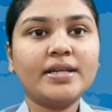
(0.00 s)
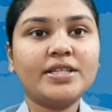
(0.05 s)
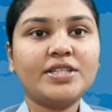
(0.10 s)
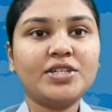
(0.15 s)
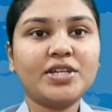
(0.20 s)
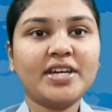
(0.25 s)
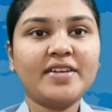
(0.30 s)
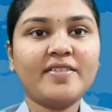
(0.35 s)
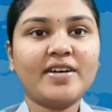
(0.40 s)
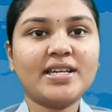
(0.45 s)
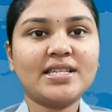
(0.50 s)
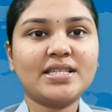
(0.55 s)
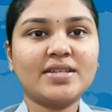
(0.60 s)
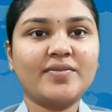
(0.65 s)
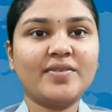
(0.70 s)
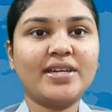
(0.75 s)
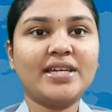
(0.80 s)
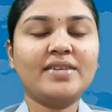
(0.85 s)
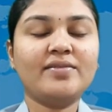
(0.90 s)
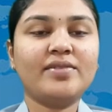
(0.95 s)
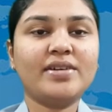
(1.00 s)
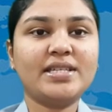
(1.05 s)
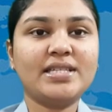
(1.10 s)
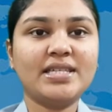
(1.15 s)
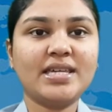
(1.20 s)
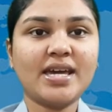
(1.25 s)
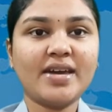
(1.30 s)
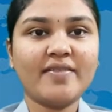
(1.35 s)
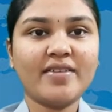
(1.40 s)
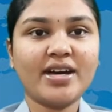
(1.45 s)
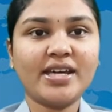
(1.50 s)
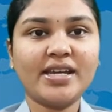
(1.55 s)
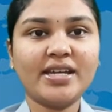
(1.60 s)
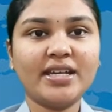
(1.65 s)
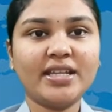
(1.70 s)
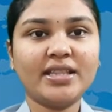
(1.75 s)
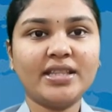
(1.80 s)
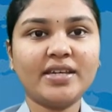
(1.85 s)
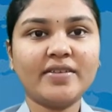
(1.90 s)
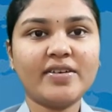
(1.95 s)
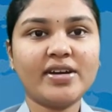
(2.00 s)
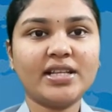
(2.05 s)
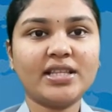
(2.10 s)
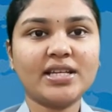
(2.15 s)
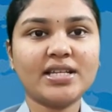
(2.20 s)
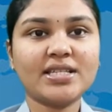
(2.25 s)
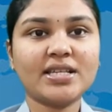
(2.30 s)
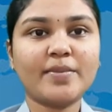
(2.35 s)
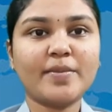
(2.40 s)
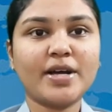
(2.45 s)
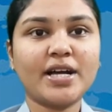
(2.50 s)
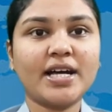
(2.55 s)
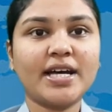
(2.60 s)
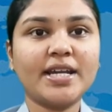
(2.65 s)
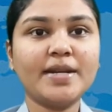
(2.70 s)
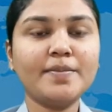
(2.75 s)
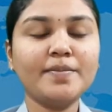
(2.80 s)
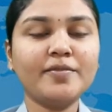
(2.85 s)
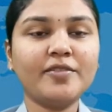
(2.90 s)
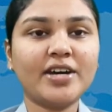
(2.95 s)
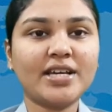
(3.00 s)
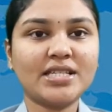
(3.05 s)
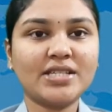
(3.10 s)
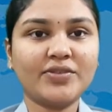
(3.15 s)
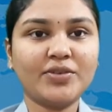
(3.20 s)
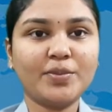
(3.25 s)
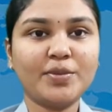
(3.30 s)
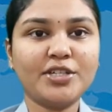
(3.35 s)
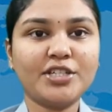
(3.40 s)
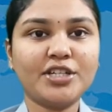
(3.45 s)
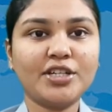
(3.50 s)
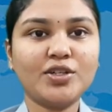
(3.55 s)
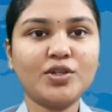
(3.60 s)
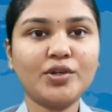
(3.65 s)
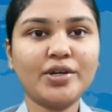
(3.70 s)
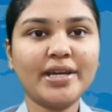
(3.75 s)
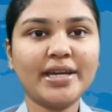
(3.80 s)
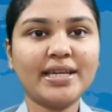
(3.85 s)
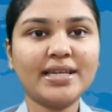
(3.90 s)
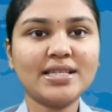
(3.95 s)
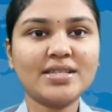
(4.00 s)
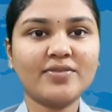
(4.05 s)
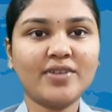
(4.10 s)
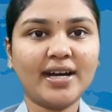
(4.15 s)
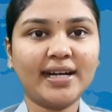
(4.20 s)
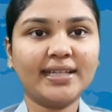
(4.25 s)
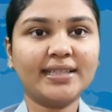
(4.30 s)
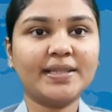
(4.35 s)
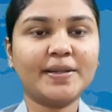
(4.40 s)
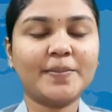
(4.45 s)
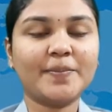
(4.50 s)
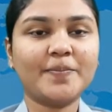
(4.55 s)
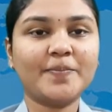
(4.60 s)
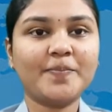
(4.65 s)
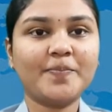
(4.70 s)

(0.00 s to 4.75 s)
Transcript: జై వాసవి విసిఏ వారి నిత్యవార్తా సమాహారం వాసవి మిషన్ టుడేకి స్వాగతం